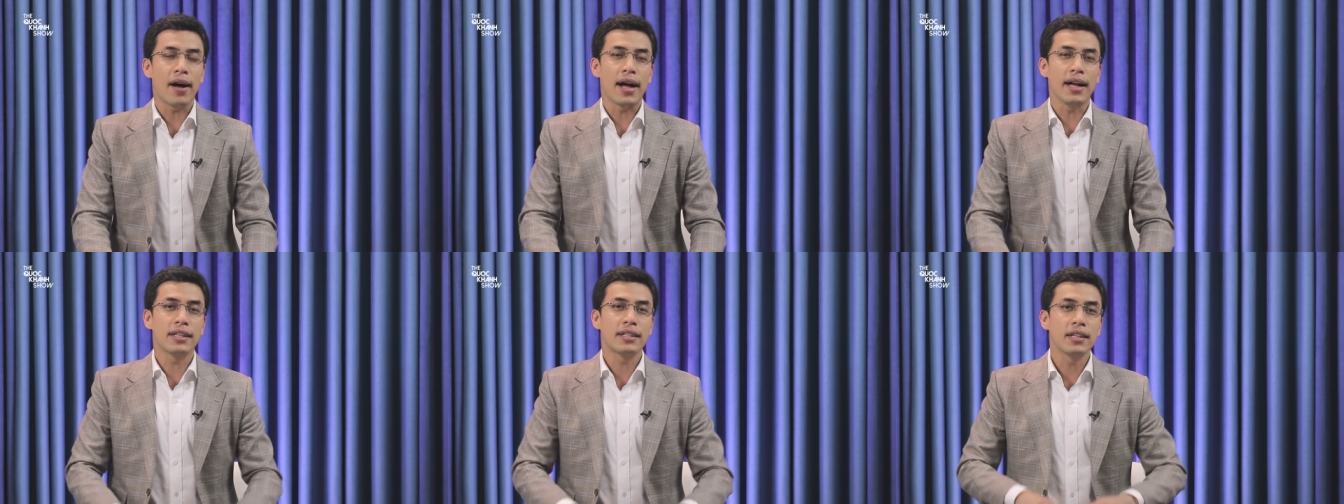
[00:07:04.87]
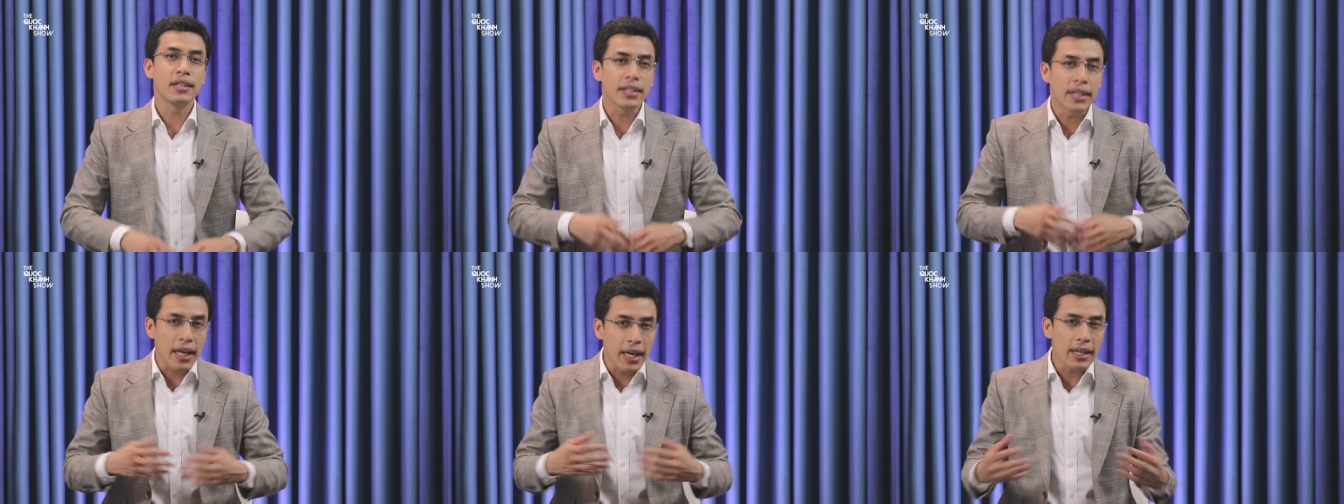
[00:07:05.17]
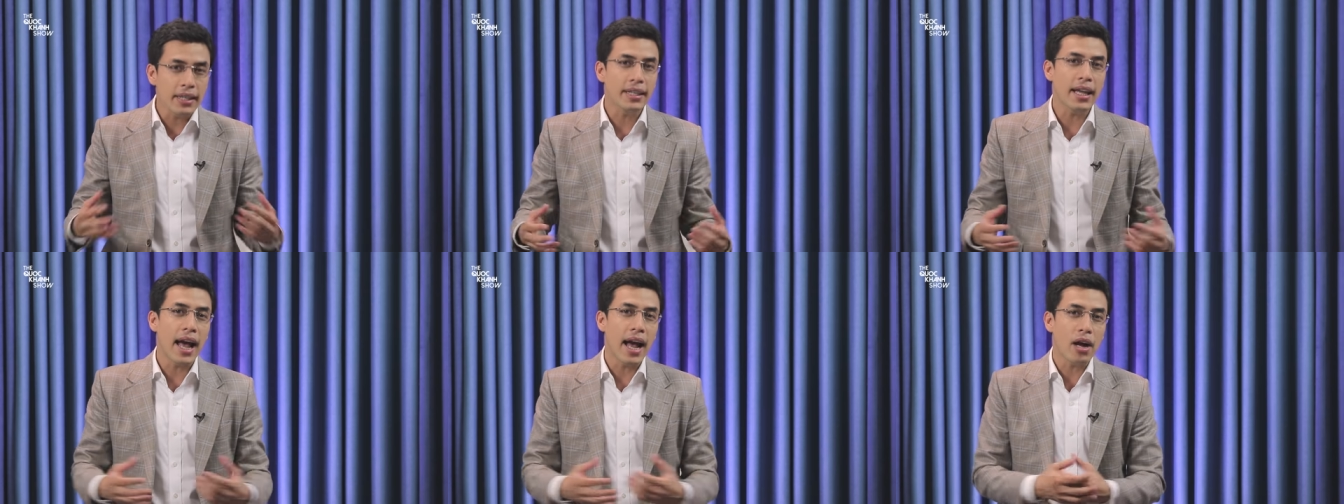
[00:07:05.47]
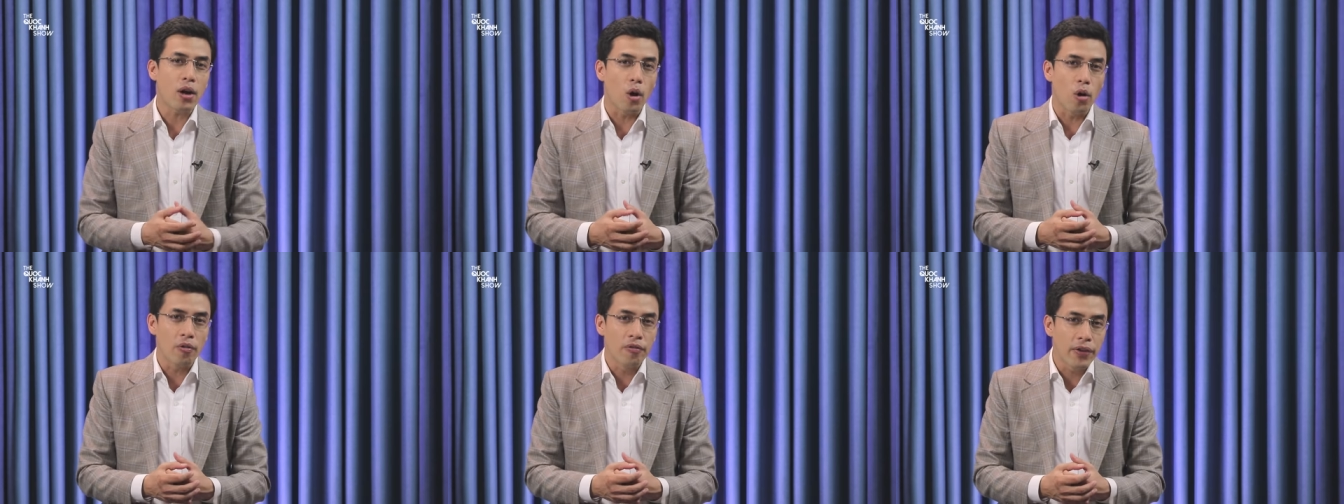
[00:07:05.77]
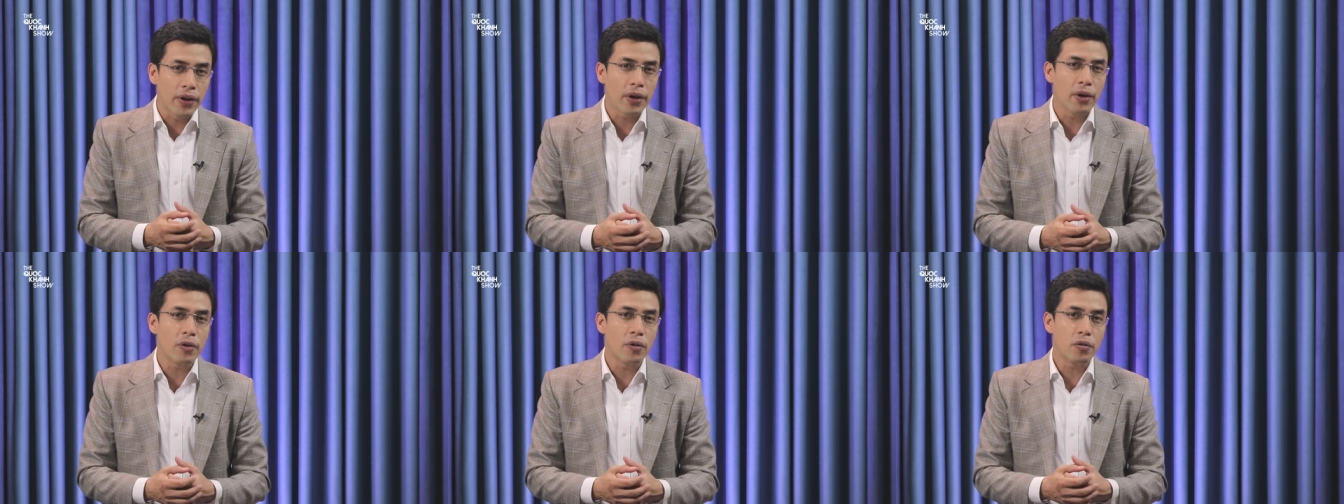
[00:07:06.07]
phải chứng kiến giá cổ
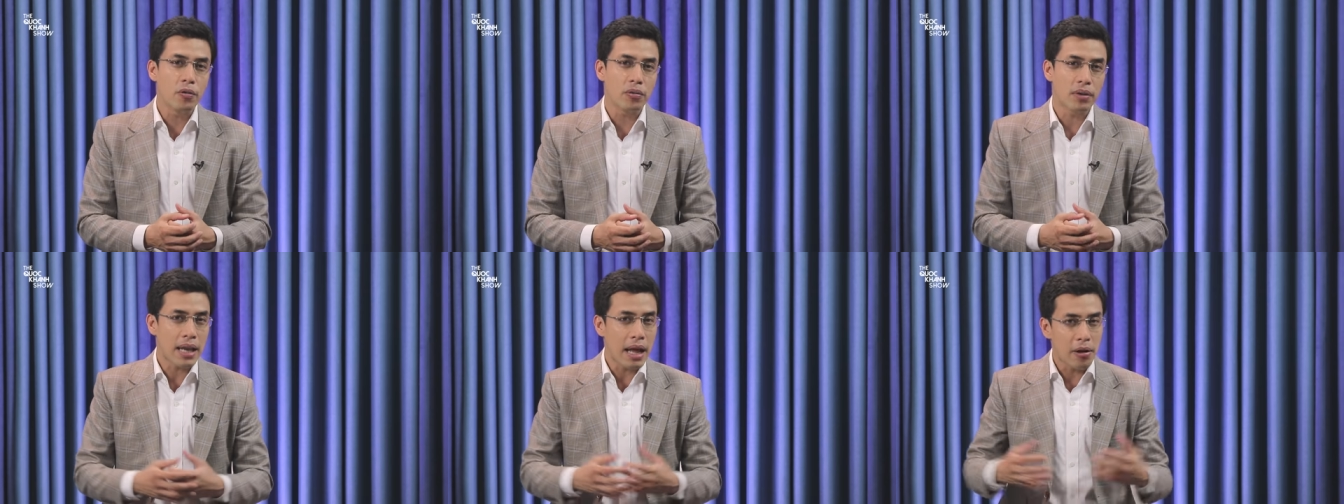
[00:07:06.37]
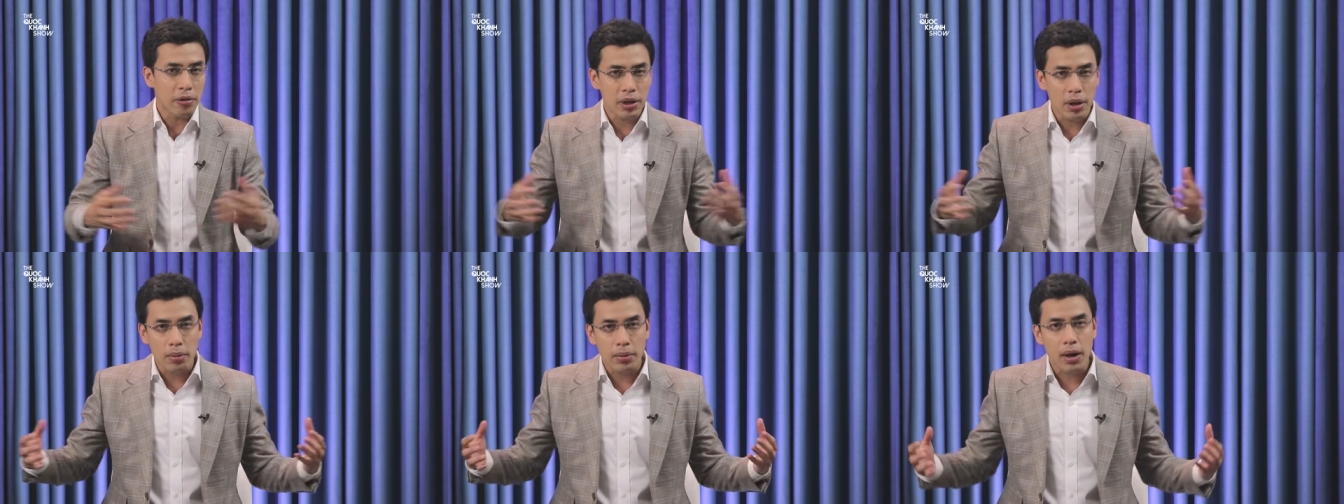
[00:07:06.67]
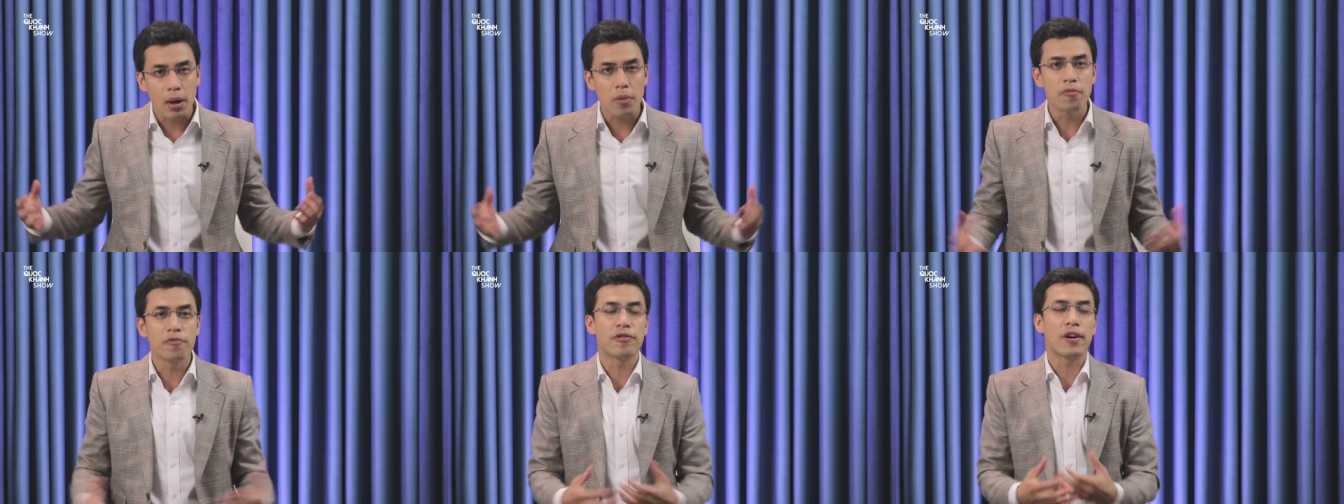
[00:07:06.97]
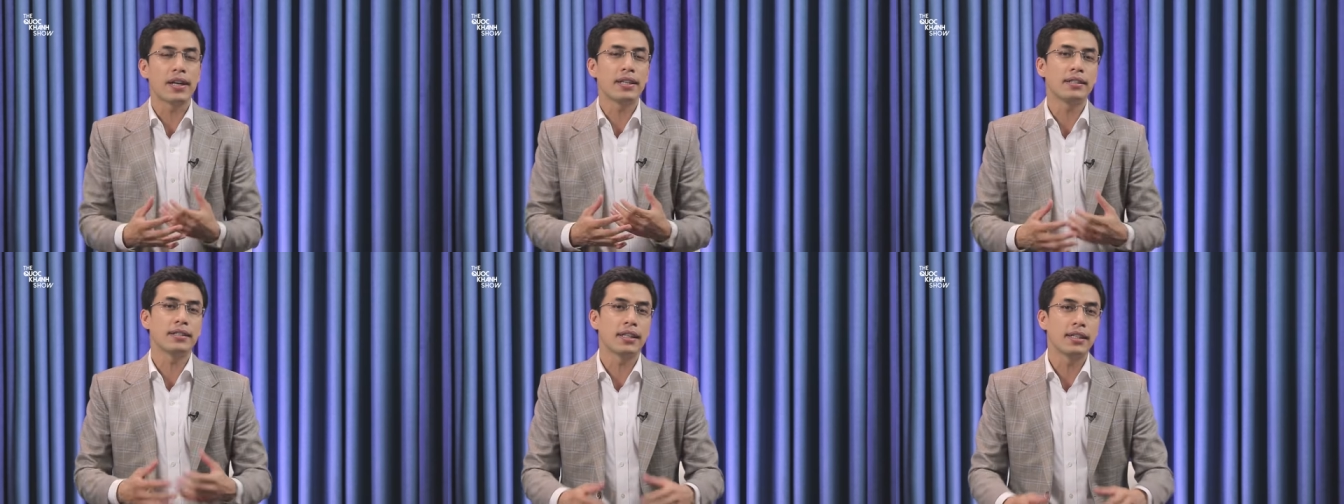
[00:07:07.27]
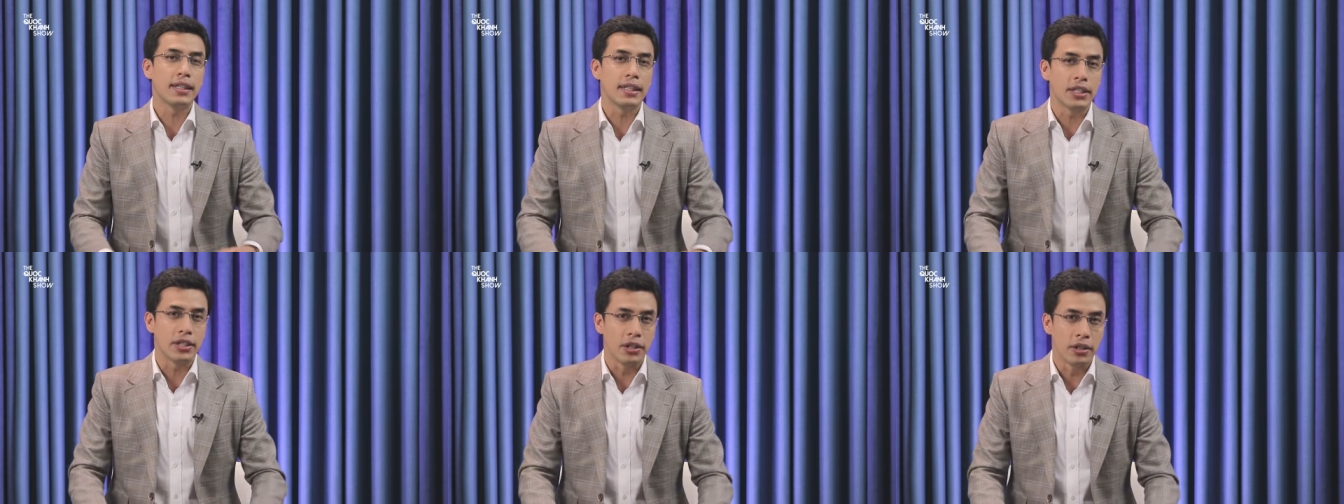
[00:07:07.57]
phiếu lao dốc không phanh
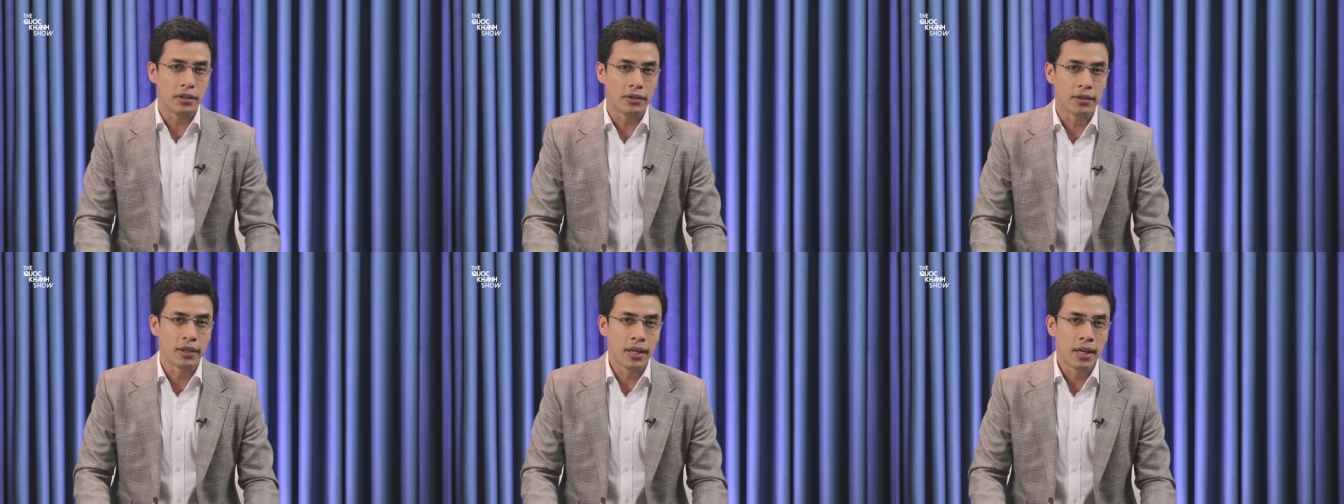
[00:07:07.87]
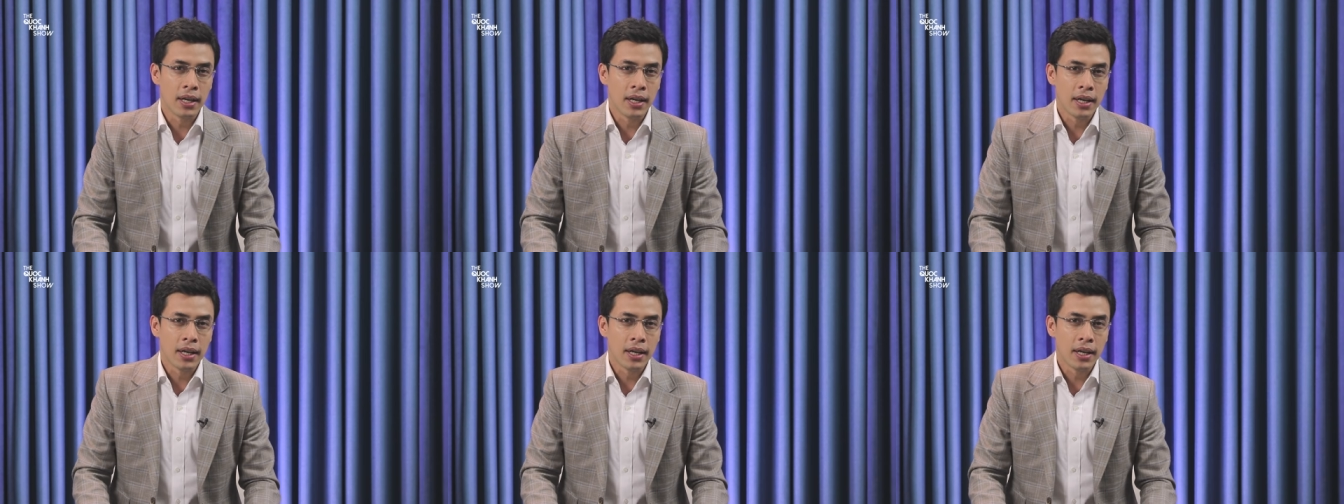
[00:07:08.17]
trên thị trường,